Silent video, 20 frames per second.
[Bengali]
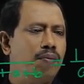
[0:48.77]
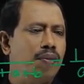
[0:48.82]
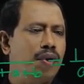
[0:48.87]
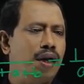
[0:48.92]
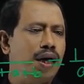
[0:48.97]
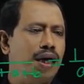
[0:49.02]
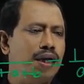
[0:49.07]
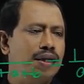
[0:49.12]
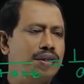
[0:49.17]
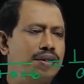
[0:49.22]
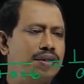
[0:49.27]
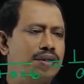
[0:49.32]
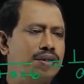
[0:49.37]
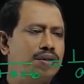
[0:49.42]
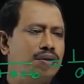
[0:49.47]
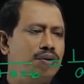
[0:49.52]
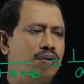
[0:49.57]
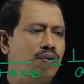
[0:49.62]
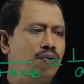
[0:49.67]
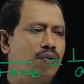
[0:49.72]
প্লাস
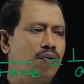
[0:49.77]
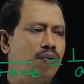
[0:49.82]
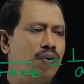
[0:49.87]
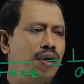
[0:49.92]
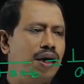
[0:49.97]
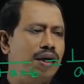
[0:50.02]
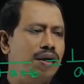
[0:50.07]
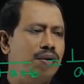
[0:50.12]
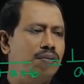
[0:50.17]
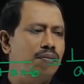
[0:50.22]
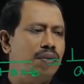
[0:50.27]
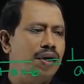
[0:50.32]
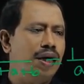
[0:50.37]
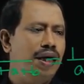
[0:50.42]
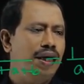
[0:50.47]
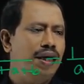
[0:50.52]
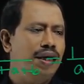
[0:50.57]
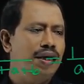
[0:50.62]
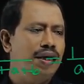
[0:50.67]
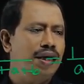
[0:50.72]
ওয়ান বাই